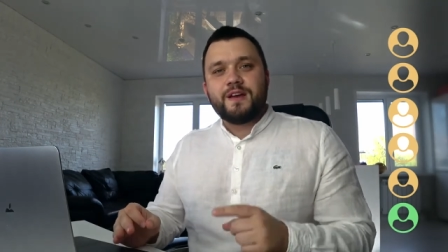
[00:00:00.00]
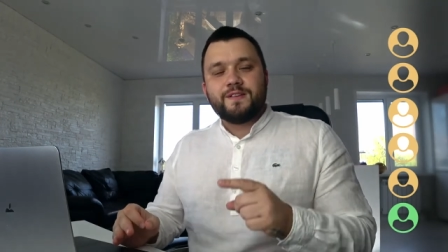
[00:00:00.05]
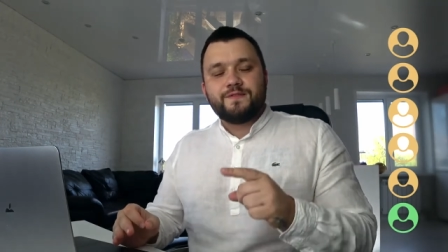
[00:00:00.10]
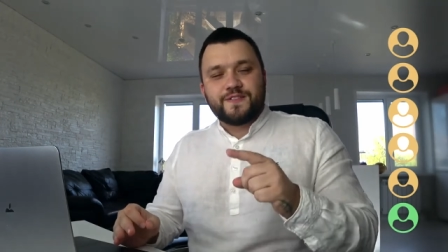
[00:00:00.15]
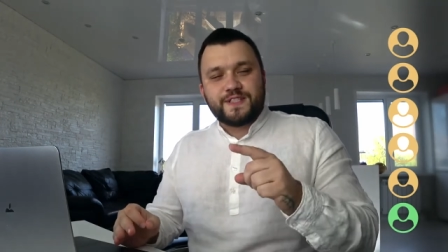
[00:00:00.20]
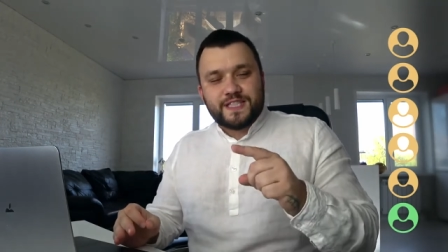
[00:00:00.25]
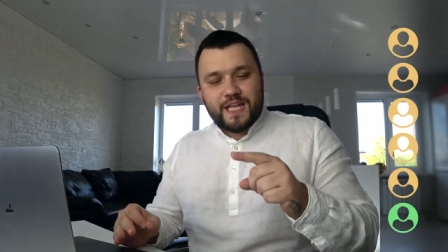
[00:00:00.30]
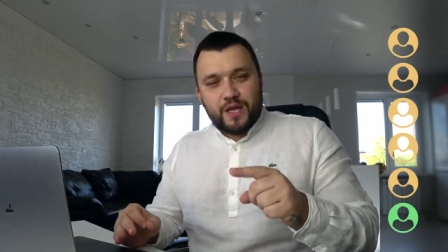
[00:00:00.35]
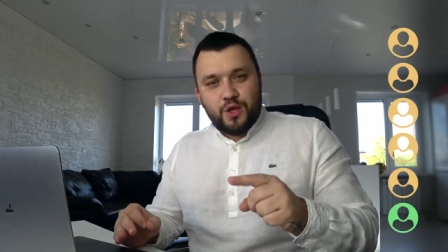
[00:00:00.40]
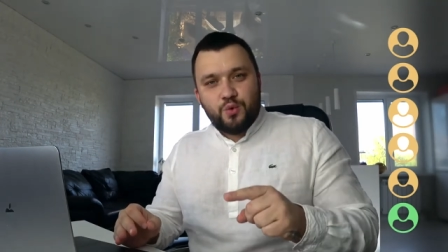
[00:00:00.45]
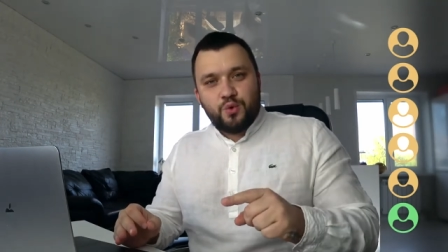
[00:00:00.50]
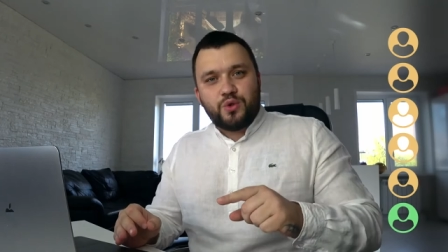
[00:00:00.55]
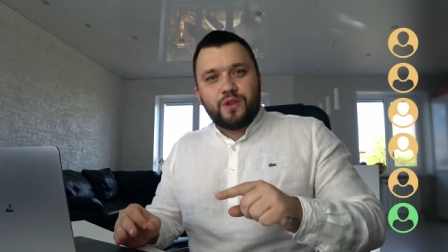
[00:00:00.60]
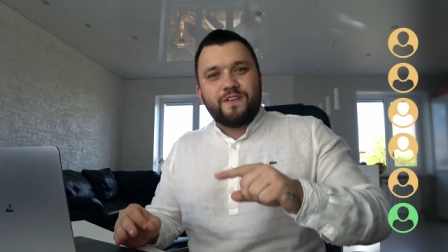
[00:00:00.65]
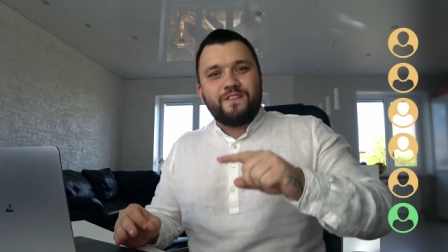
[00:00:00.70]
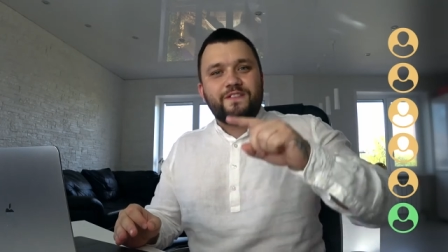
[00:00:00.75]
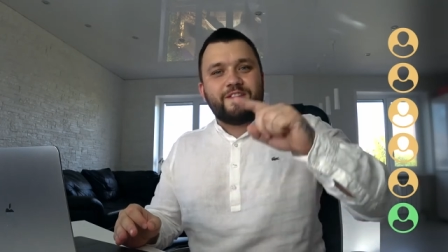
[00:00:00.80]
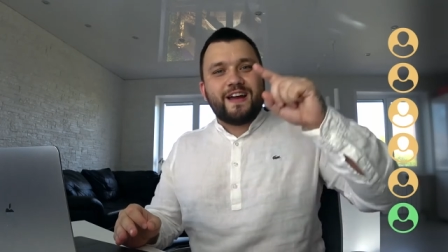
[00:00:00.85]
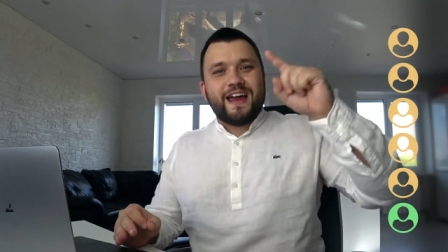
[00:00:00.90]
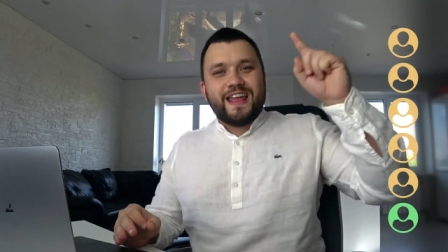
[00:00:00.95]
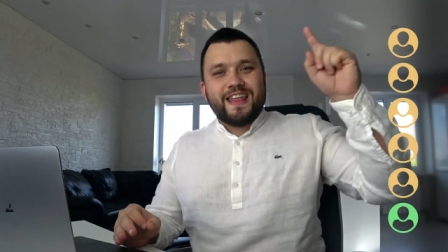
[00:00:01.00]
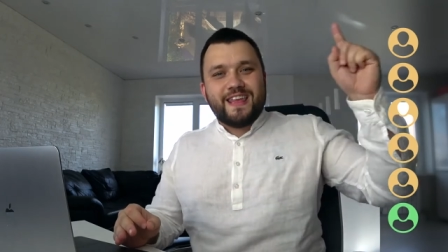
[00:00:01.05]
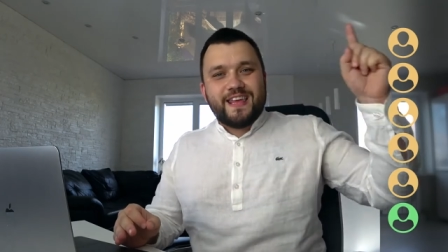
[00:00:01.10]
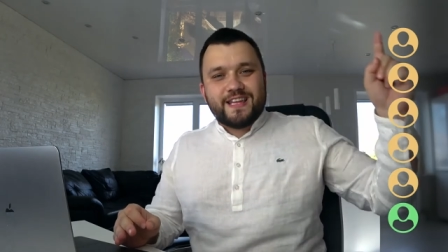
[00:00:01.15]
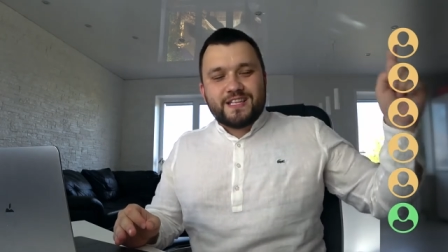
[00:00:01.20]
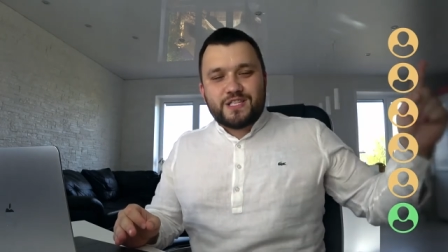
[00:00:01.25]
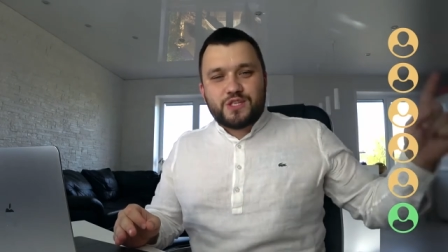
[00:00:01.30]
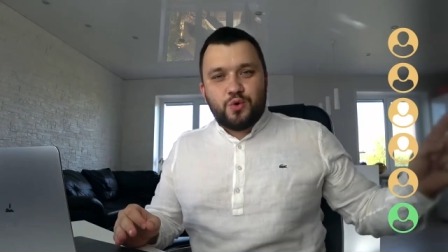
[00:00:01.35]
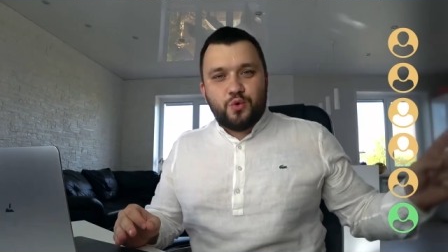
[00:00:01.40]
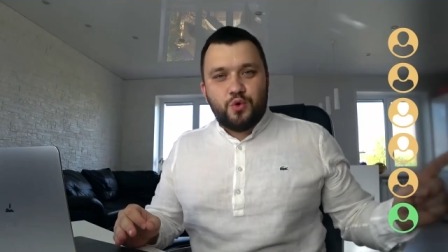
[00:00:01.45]
встают в
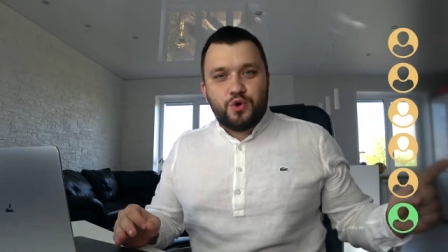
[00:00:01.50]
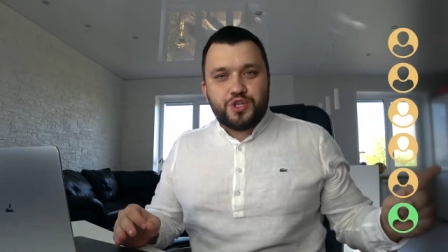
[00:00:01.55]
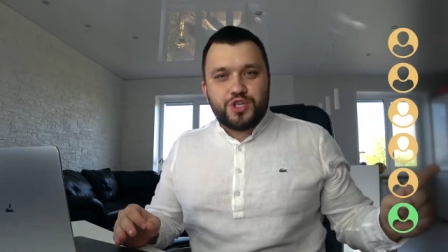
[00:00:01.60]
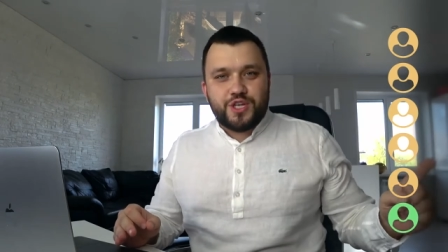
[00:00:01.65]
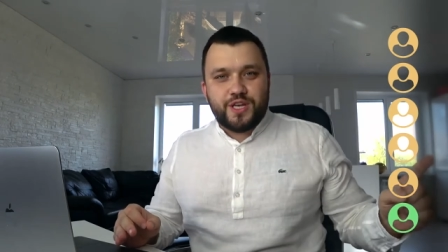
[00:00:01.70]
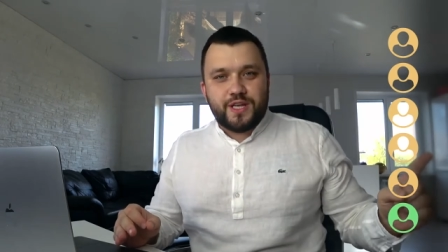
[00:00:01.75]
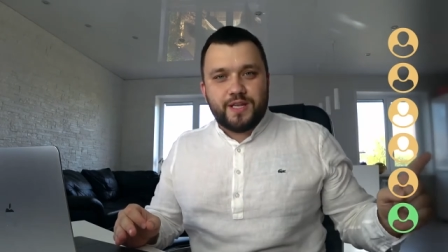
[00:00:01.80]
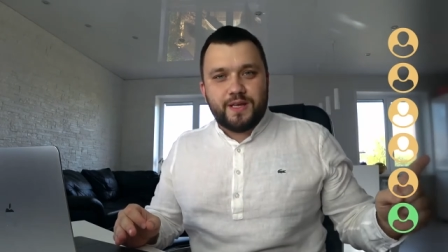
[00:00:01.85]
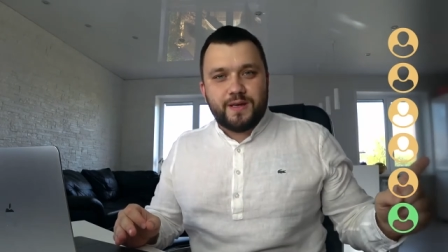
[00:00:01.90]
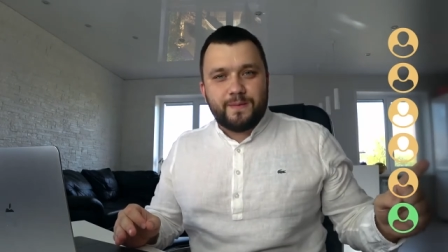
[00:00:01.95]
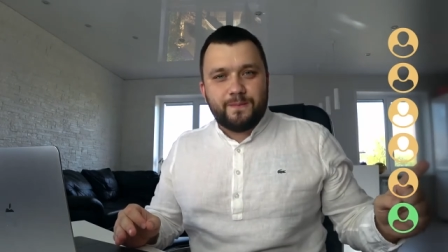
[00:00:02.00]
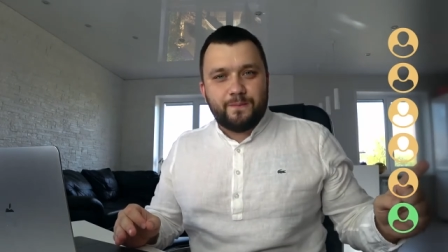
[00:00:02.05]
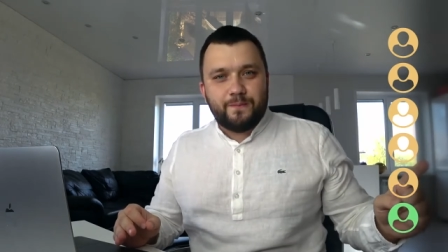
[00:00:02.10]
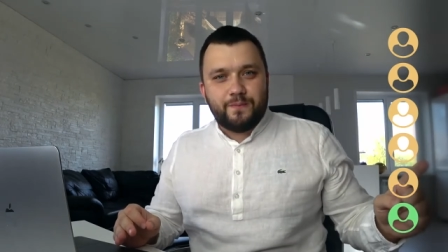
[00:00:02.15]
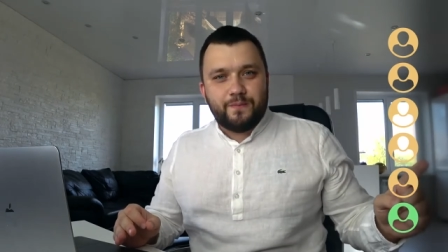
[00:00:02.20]
конец очереди